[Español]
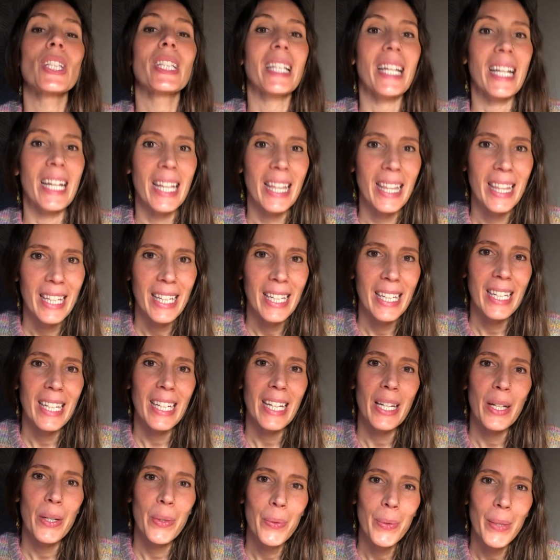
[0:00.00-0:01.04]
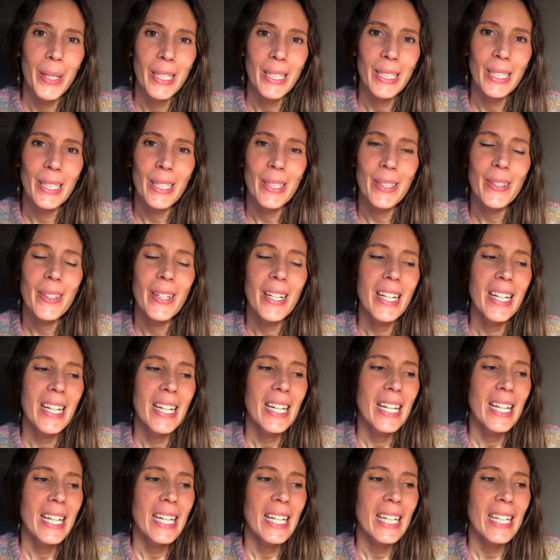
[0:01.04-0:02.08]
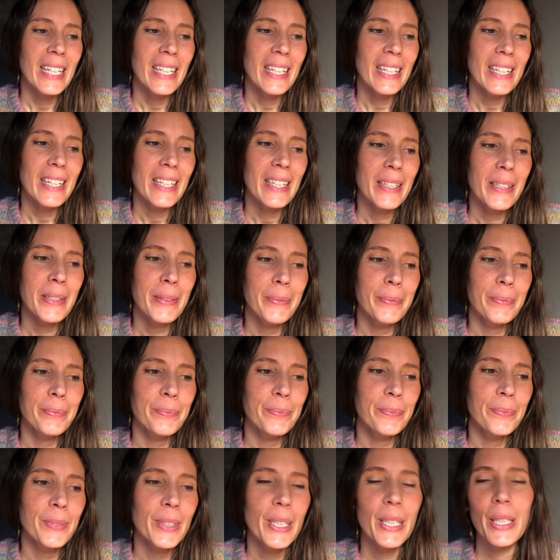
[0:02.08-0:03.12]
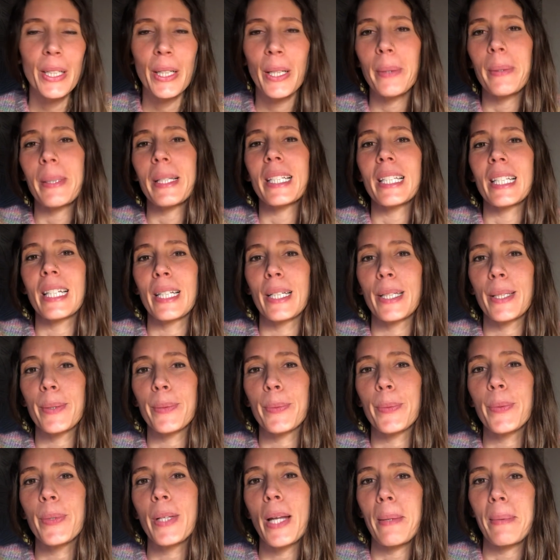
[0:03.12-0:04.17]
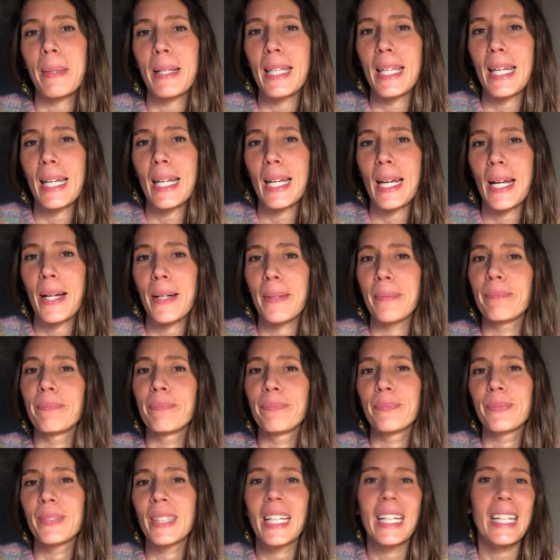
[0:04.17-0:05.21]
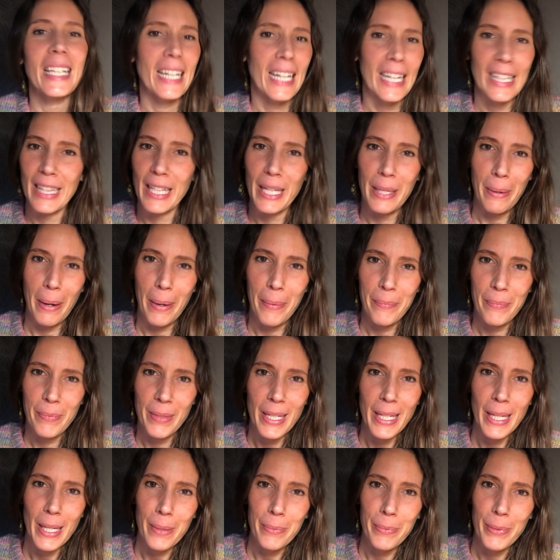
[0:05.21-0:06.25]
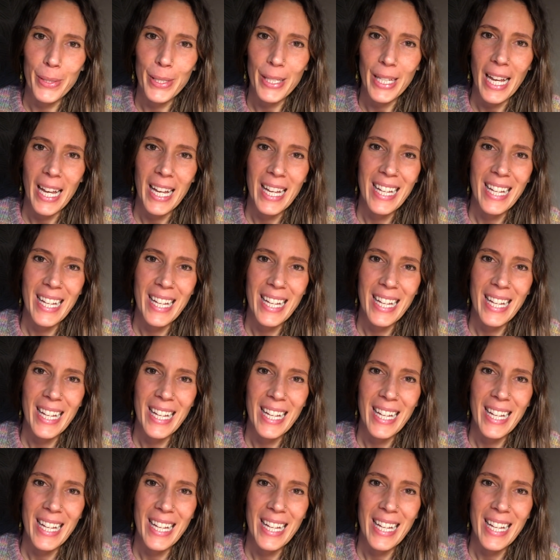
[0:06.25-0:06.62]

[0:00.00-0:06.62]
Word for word: tercer encuentro y creo que va a ser una mañana creativa y hermosa.